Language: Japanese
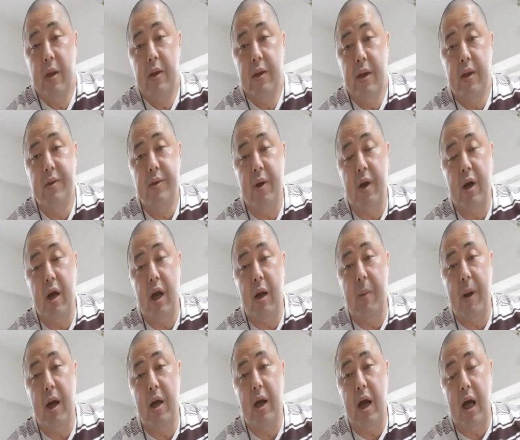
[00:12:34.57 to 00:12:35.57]
で、それから
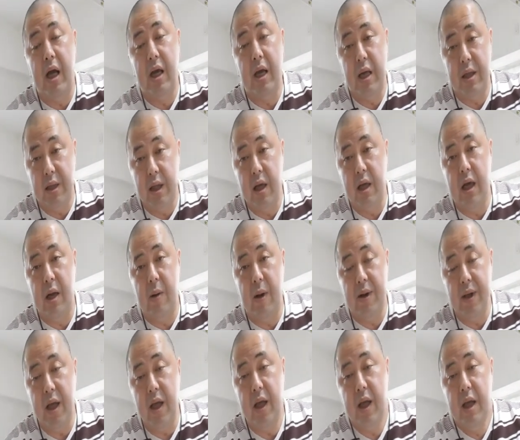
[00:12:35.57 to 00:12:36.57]
まあ海岸なんかは
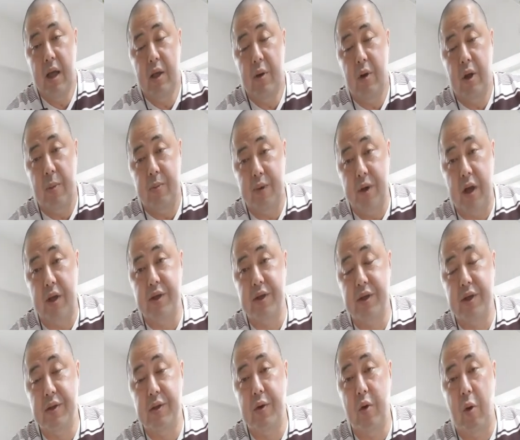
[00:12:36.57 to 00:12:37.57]
ね、いろんな
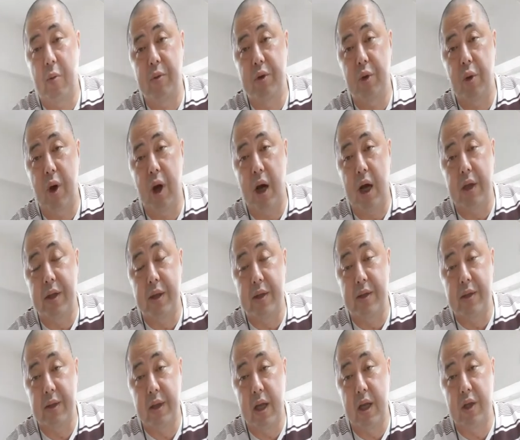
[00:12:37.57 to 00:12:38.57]
プラスチックゴミとかがで
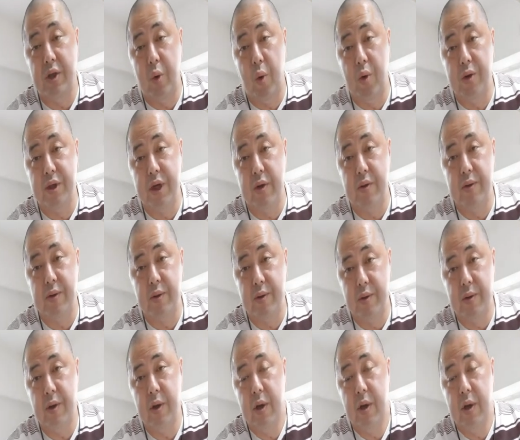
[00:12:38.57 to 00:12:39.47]
すね、漂着する。